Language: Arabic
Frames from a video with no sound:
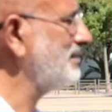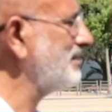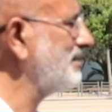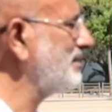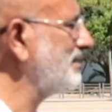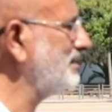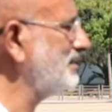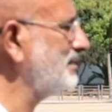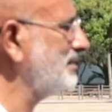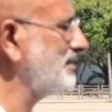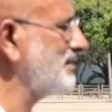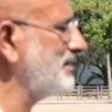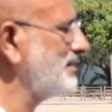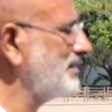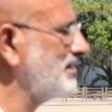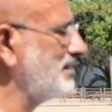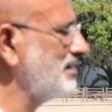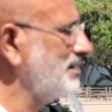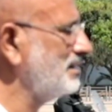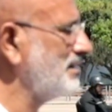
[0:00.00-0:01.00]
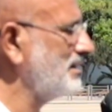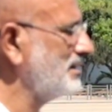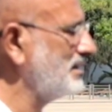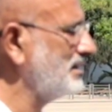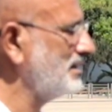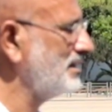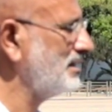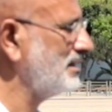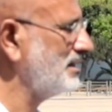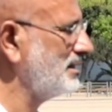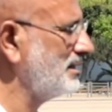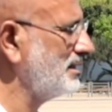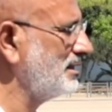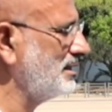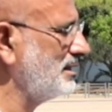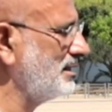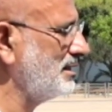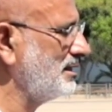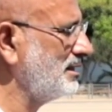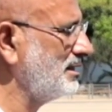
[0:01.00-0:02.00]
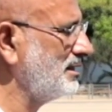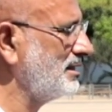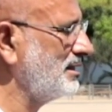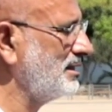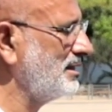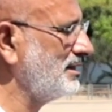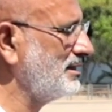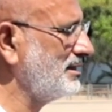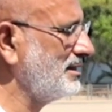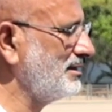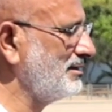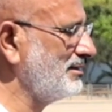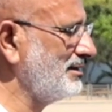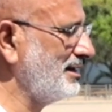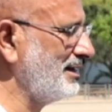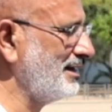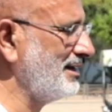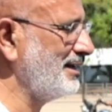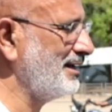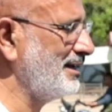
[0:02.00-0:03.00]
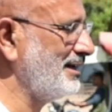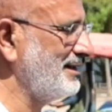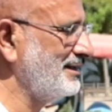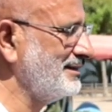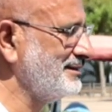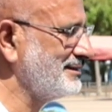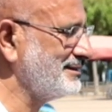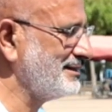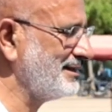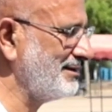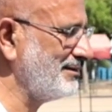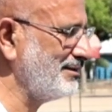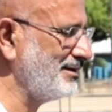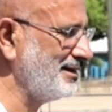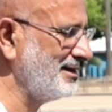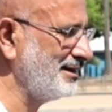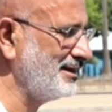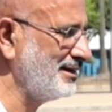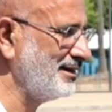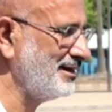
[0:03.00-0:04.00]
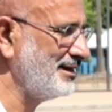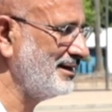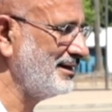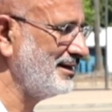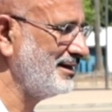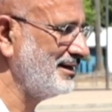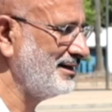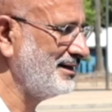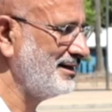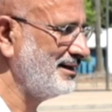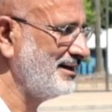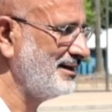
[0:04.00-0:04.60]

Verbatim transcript: شيد الانبوب اللي وقع امام المارشي ديال سوق الجمله تسبب في